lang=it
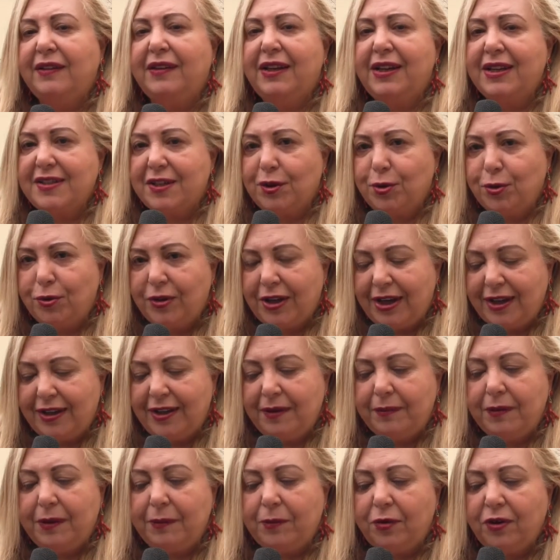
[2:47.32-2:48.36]
della secondaria di
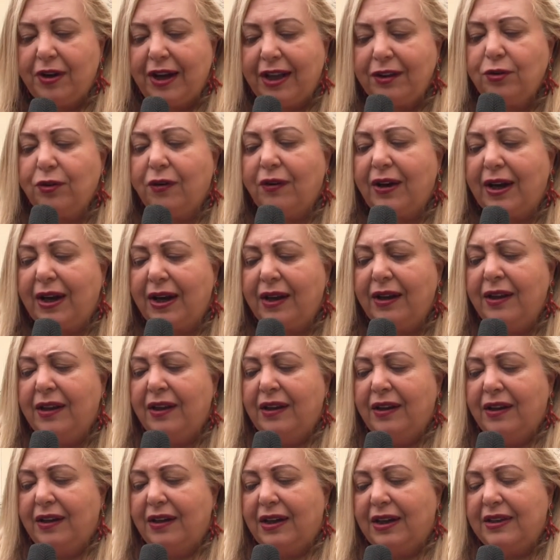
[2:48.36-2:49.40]
primo grado a,
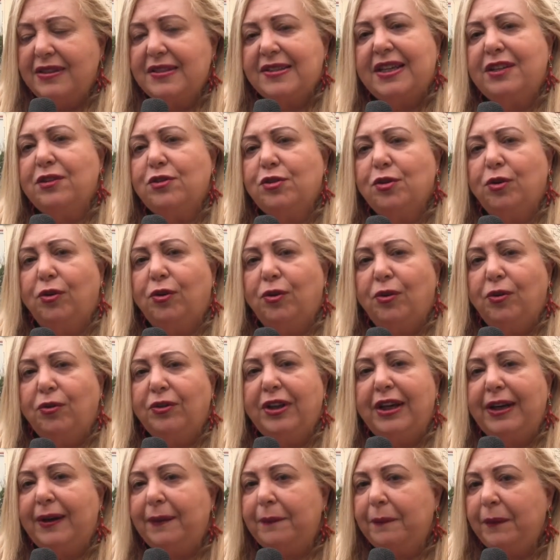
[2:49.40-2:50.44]
al senso
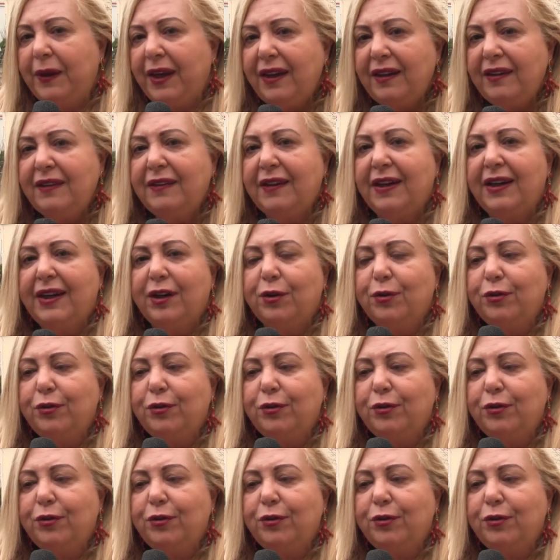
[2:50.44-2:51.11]
dell'ambiente, alla